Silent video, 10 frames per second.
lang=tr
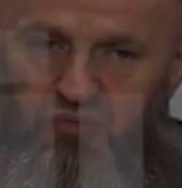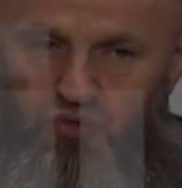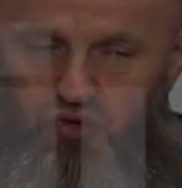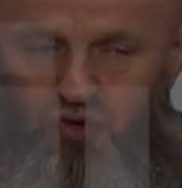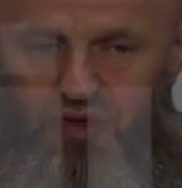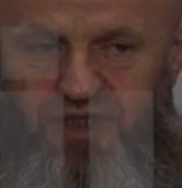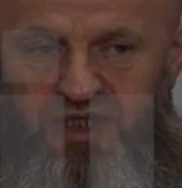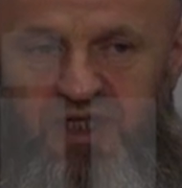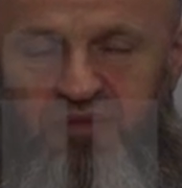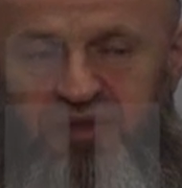Bu
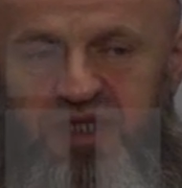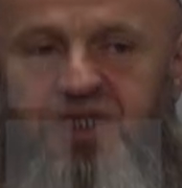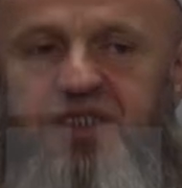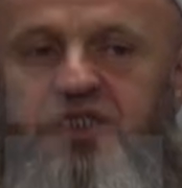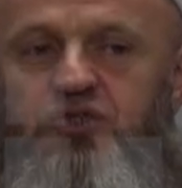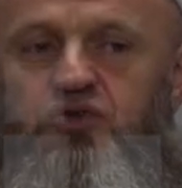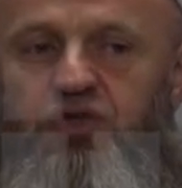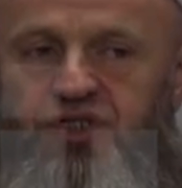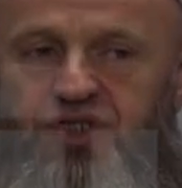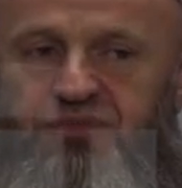söylediklerimin tersini
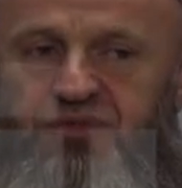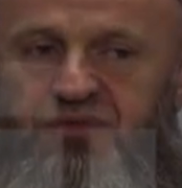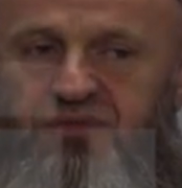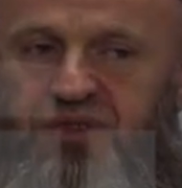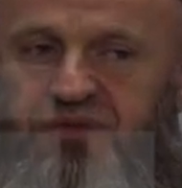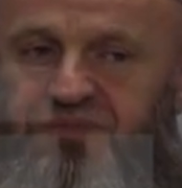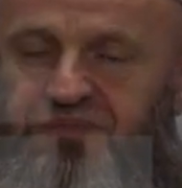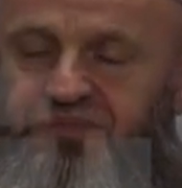söyleyeceğim şimdi.